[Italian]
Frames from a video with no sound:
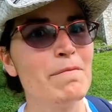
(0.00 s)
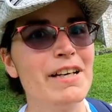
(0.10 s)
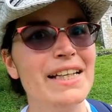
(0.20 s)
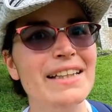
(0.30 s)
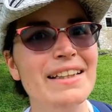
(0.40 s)

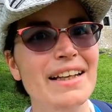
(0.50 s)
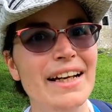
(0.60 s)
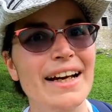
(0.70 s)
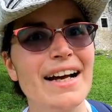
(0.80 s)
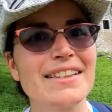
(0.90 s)
Vedete
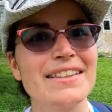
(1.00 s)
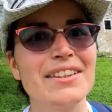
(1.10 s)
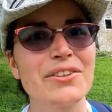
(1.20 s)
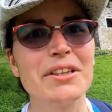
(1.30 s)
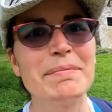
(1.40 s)
delle case
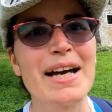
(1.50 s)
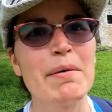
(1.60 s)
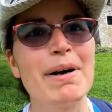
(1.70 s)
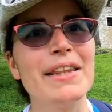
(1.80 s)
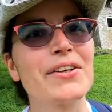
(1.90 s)
dietro di me
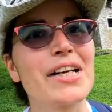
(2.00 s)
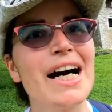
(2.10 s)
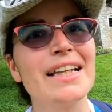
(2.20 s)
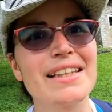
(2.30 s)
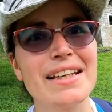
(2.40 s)

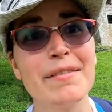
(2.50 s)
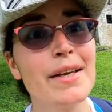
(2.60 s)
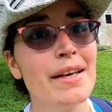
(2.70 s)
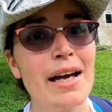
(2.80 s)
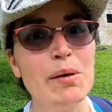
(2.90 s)
abbandonate,
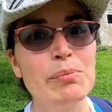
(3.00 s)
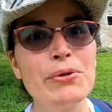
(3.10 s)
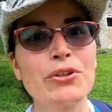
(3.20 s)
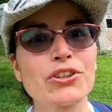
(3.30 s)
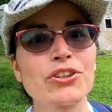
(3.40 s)

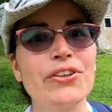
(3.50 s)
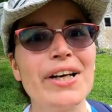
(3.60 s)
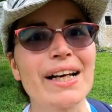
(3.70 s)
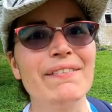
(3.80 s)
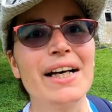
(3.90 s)
appunto
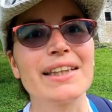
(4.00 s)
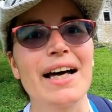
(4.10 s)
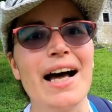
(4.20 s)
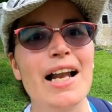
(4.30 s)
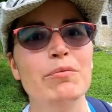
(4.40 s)
sono
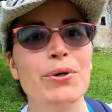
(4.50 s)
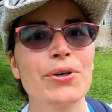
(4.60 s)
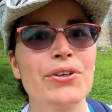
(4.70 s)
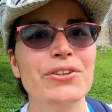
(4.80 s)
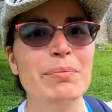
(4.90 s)
arrivata al
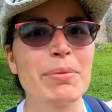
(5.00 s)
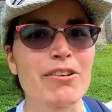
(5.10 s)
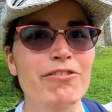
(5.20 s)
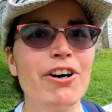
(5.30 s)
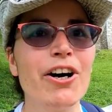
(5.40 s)
borgo di
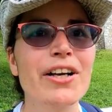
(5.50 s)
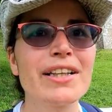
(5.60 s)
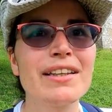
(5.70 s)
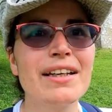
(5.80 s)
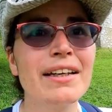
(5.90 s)

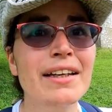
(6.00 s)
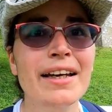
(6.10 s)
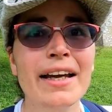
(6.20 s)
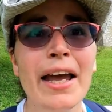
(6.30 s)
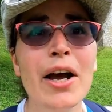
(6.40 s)
Praforte,
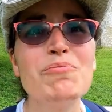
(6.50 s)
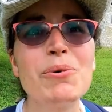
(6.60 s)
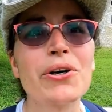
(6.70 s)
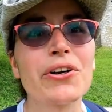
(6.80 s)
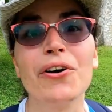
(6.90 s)
è
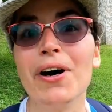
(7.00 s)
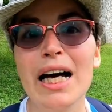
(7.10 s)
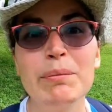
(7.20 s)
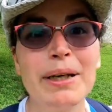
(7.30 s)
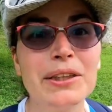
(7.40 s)
un borgo
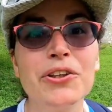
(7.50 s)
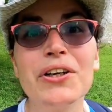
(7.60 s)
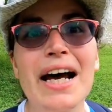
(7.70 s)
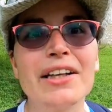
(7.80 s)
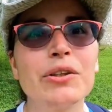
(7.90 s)

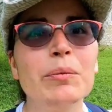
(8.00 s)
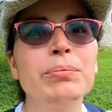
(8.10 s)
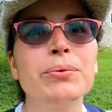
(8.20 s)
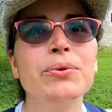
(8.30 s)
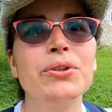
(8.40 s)
abbandonato
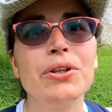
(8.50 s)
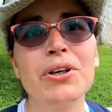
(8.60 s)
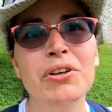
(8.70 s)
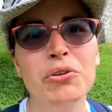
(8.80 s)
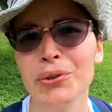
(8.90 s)

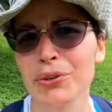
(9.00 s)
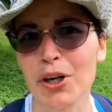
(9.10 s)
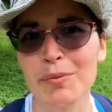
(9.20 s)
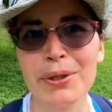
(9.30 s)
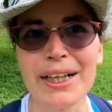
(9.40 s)
appunto, non
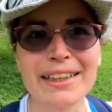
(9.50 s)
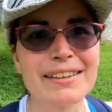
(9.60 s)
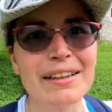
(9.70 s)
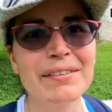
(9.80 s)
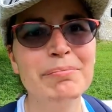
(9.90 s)
troppo in
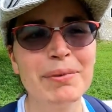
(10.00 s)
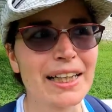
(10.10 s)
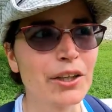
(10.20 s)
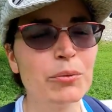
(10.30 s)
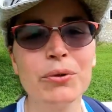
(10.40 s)
realtà
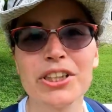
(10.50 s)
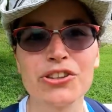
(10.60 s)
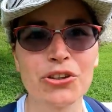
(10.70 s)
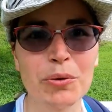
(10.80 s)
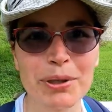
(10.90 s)
perché comunque
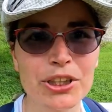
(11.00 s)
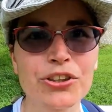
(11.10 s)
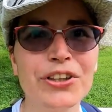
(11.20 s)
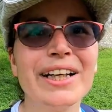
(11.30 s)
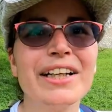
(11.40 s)
ci sono
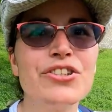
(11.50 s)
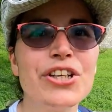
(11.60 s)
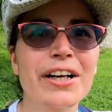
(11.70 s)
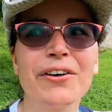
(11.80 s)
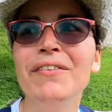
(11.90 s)
persone che
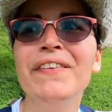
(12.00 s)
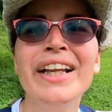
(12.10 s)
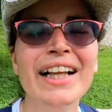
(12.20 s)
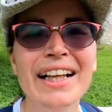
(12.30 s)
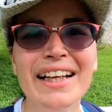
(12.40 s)
girano,
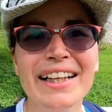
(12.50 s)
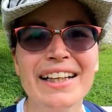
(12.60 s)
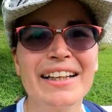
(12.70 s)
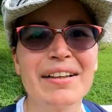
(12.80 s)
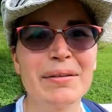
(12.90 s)
eh,
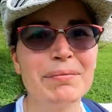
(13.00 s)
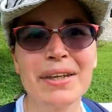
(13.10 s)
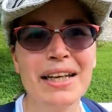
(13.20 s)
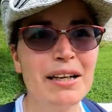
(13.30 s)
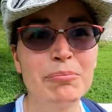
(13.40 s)

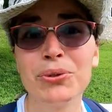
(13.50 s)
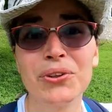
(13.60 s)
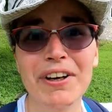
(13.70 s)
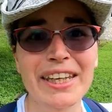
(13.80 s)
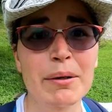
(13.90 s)

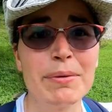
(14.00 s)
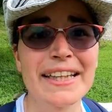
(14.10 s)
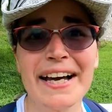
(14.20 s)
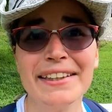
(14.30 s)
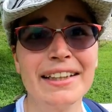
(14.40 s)
appunto vecchi
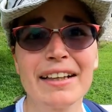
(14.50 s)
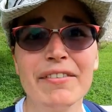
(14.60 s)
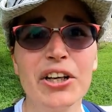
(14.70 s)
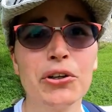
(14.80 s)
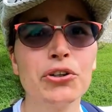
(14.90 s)
abitanti
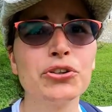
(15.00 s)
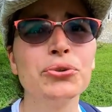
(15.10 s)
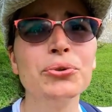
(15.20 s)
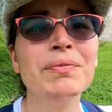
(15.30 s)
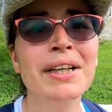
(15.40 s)
che vengono
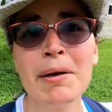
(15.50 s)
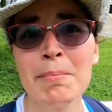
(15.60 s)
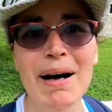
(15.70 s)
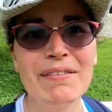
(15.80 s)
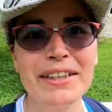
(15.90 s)
su,
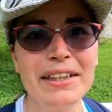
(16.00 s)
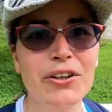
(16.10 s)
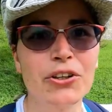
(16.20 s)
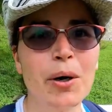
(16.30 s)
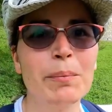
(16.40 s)
ma vi
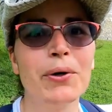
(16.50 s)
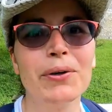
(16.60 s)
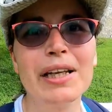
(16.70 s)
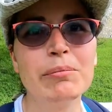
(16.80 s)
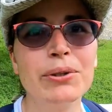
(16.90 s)
dico
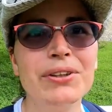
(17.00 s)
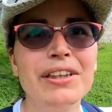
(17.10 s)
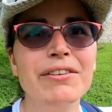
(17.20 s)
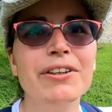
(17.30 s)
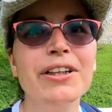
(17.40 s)
dopo il
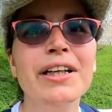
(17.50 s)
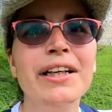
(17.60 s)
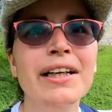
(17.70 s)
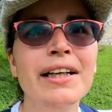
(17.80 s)
motivo.